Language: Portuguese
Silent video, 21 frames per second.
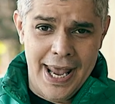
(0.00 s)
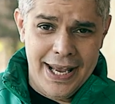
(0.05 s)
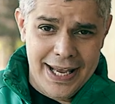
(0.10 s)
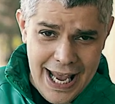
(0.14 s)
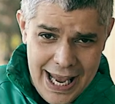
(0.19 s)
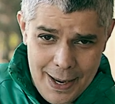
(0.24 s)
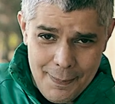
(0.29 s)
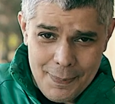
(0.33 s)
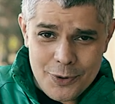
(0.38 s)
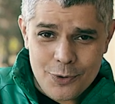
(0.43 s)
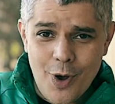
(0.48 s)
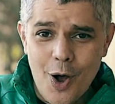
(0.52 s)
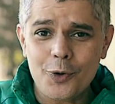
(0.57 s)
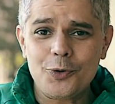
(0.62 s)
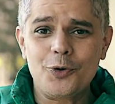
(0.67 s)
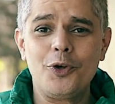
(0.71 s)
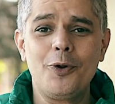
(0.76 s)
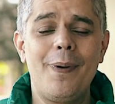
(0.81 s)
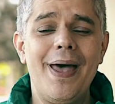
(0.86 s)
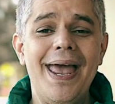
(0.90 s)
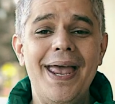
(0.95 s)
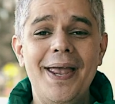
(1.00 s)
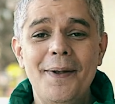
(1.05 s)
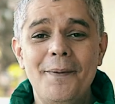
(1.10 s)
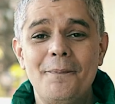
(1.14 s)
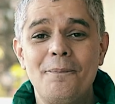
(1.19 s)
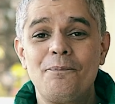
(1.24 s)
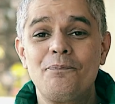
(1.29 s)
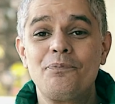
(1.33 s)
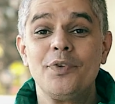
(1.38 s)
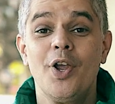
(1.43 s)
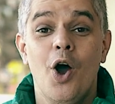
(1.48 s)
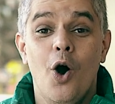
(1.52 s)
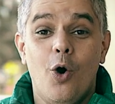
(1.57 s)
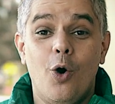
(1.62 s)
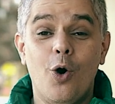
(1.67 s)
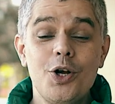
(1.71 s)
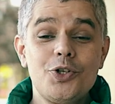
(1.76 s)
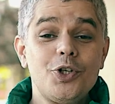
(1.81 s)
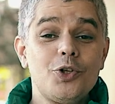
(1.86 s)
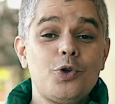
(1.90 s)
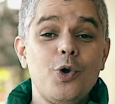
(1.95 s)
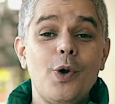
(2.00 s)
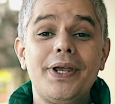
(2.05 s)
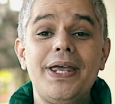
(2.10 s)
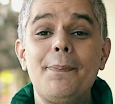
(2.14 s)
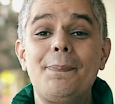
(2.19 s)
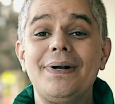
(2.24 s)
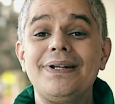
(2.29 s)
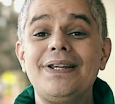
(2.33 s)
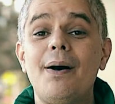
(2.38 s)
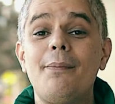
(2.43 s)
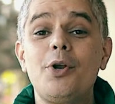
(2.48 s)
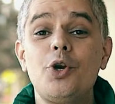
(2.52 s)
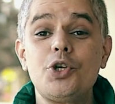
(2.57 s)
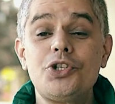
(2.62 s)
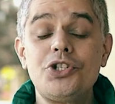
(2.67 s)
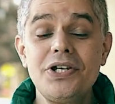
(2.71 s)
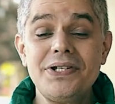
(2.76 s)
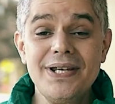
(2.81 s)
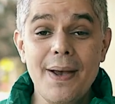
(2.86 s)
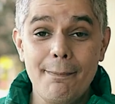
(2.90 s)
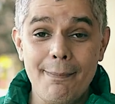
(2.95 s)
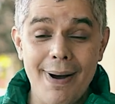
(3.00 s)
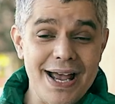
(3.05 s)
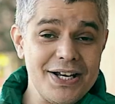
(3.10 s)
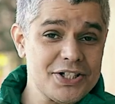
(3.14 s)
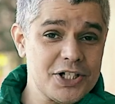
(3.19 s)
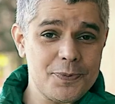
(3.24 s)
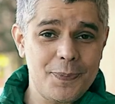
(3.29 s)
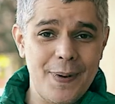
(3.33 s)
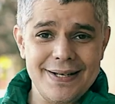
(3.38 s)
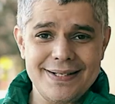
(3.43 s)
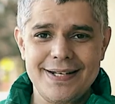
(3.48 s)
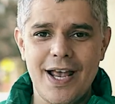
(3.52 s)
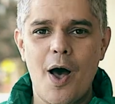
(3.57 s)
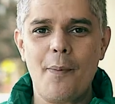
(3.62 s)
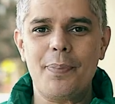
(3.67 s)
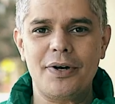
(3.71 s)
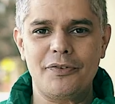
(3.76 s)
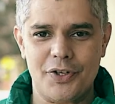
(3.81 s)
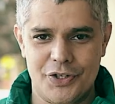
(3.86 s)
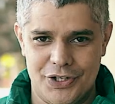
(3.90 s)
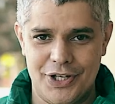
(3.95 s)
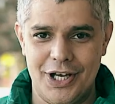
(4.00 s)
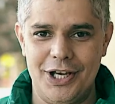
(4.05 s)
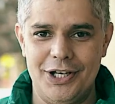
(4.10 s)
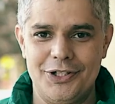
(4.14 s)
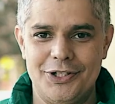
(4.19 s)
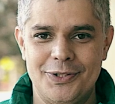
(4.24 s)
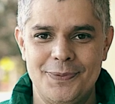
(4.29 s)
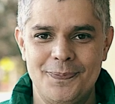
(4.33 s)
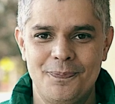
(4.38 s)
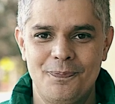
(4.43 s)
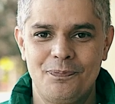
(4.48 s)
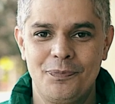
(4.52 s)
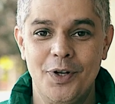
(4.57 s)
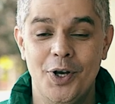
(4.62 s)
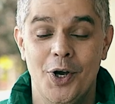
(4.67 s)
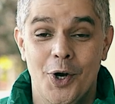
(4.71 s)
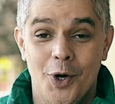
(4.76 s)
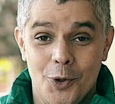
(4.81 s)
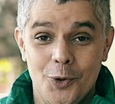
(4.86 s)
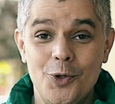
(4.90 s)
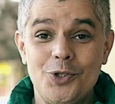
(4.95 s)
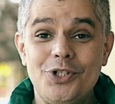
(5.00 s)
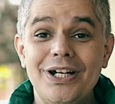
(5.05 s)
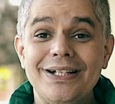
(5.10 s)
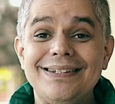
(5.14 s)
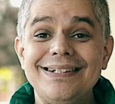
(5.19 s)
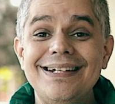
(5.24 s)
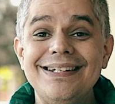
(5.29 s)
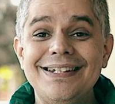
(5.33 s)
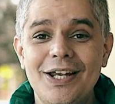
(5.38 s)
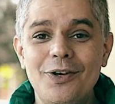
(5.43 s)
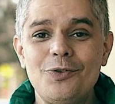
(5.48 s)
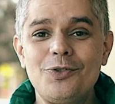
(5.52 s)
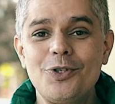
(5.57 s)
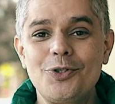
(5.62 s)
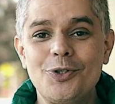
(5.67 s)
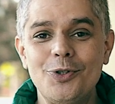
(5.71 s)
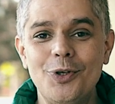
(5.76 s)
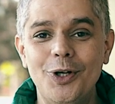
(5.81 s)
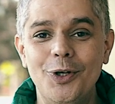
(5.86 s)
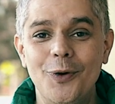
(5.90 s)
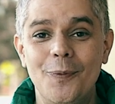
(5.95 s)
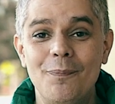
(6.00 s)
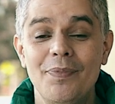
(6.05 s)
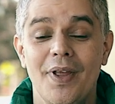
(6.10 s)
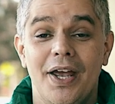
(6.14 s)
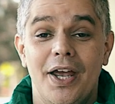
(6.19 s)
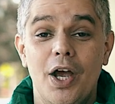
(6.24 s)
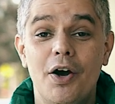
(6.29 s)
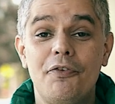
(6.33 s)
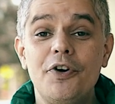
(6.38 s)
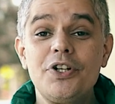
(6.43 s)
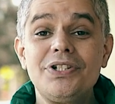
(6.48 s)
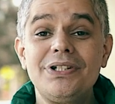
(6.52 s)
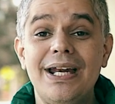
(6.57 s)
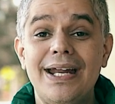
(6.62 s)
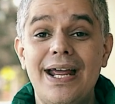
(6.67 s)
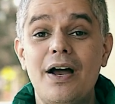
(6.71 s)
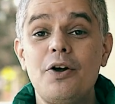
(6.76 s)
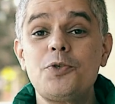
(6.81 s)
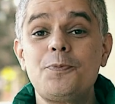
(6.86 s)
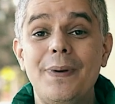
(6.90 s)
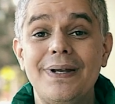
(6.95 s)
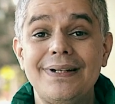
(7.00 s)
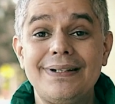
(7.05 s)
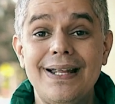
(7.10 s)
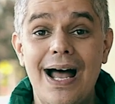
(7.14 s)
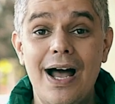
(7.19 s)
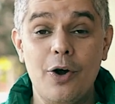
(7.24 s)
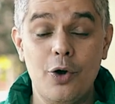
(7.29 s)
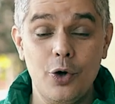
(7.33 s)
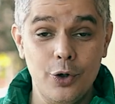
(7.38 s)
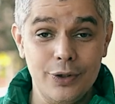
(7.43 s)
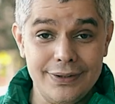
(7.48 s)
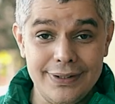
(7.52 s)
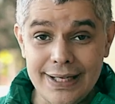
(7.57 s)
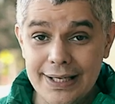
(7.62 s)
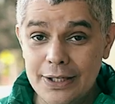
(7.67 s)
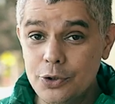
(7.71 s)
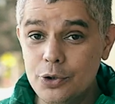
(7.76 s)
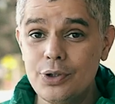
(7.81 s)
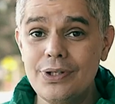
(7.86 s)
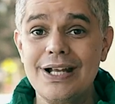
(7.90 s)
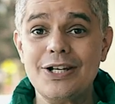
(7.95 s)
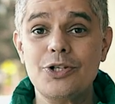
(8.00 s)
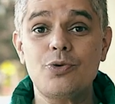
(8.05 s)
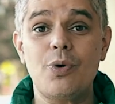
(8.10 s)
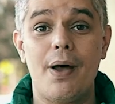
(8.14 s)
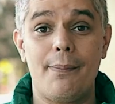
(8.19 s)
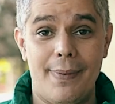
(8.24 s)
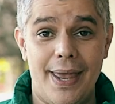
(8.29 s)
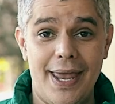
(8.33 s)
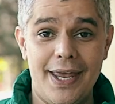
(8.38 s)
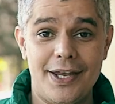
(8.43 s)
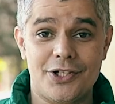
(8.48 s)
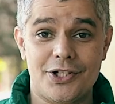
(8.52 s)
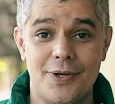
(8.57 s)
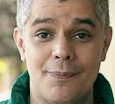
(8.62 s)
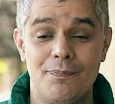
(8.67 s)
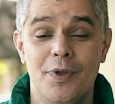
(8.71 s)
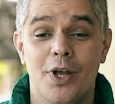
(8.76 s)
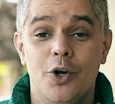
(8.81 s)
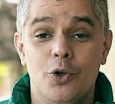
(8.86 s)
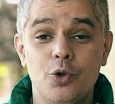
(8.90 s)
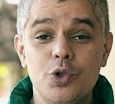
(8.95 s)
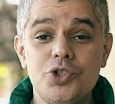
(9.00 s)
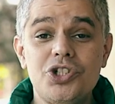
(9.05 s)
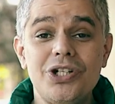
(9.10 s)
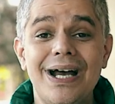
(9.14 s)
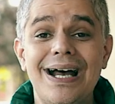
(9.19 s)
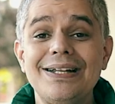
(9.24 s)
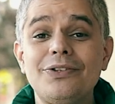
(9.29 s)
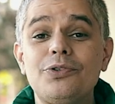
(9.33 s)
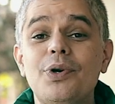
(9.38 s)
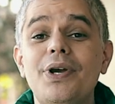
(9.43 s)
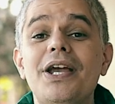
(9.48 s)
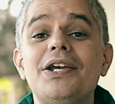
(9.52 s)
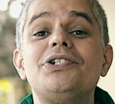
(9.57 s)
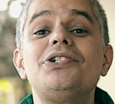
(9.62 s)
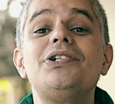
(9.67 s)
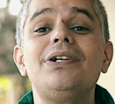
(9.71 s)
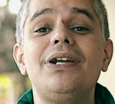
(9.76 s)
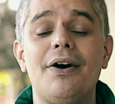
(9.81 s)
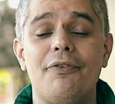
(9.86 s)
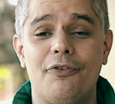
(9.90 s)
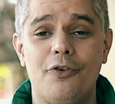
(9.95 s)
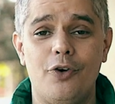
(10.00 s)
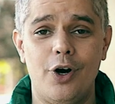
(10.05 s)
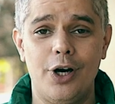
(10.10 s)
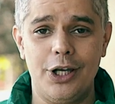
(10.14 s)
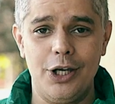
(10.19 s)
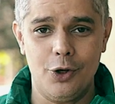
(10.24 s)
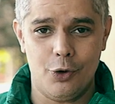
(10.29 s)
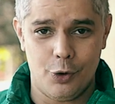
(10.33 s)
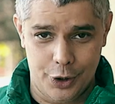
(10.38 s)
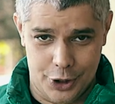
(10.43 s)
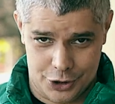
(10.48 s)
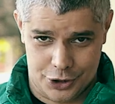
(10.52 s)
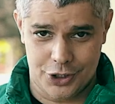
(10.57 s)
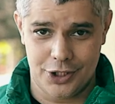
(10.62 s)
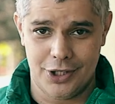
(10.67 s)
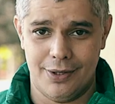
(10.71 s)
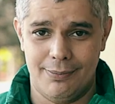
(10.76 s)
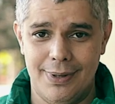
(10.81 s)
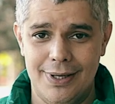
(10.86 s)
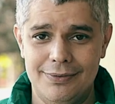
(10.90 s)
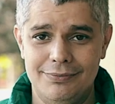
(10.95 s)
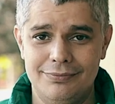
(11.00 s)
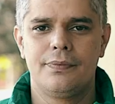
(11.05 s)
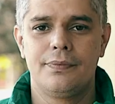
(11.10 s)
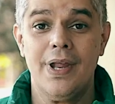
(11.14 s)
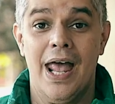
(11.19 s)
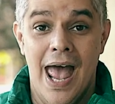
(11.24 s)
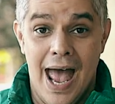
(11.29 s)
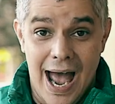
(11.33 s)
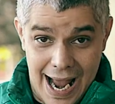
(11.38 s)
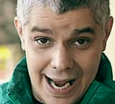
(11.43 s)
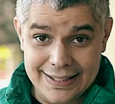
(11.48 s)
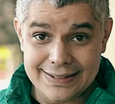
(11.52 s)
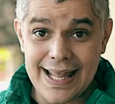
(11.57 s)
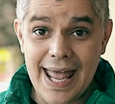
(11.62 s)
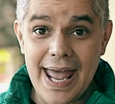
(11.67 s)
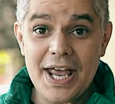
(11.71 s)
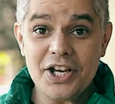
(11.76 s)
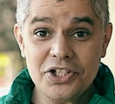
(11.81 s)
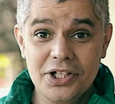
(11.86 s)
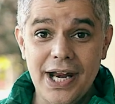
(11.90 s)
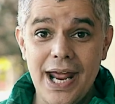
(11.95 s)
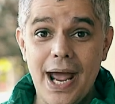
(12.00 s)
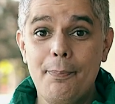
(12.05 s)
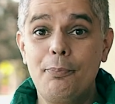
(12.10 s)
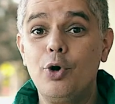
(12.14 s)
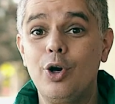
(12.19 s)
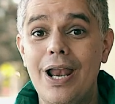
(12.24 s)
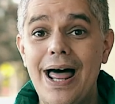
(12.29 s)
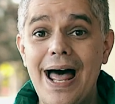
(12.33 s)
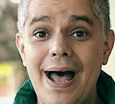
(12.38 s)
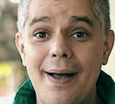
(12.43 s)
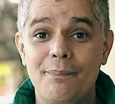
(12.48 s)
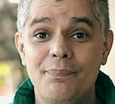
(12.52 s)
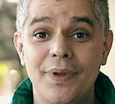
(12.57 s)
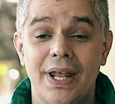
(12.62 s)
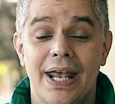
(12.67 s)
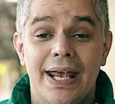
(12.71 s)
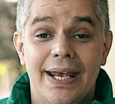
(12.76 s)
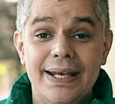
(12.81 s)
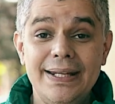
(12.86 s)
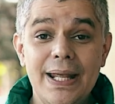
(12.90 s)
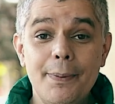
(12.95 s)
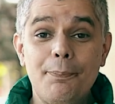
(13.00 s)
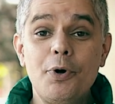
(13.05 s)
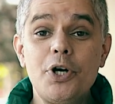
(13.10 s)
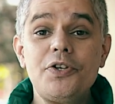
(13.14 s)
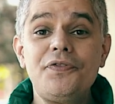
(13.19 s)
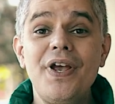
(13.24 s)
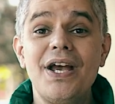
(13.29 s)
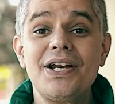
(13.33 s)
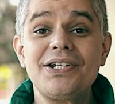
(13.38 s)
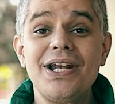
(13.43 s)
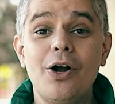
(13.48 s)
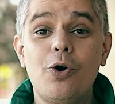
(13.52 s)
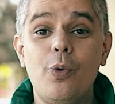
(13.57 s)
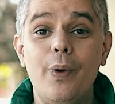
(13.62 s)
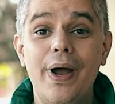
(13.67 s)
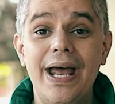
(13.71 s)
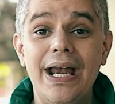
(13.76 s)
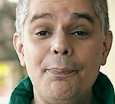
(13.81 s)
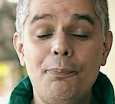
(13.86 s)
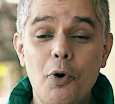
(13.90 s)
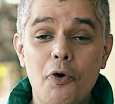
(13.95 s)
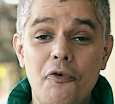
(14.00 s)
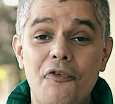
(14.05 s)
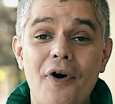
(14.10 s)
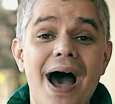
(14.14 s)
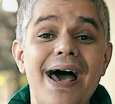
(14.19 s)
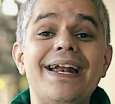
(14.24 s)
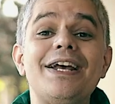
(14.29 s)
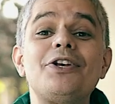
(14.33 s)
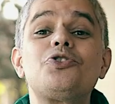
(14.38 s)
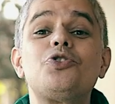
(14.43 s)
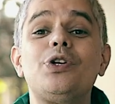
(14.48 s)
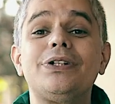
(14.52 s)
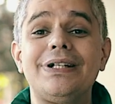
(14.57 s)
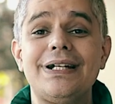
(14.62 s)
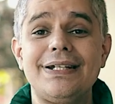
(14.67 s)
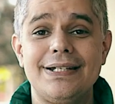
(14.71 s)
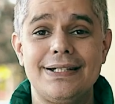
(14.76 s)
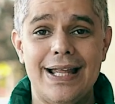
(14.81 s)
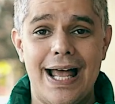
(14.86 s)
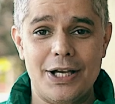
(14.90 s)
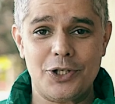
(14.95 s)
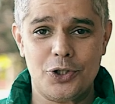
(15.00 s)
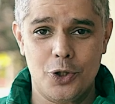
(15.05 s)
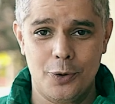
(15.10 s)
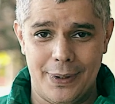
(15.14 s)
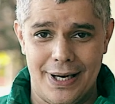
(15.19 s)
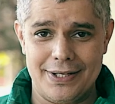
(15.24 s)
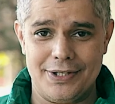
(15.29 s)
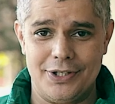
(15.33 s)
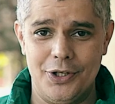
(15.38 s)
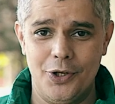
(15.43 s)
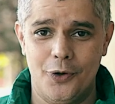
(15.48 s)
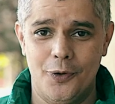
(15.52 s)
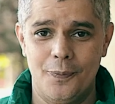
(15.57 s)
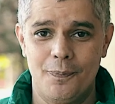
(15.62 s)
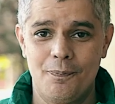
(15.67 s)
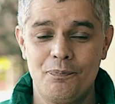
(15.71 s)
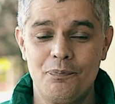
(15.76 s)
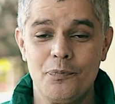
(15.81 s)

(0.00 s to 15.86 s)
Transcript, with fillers: E aí, pessoal, tudo bem? Hoje eu estou aqui para dar uma notícia mais que especial para vocês. No dia 31 de julho, eu vou estrear o espetáculo Dentro da Sua Mente no Teatro Regina Vogue, em Curitiba. A ideia é estrear por lá e depois viajar com ele por várias outras cidades do Brasil.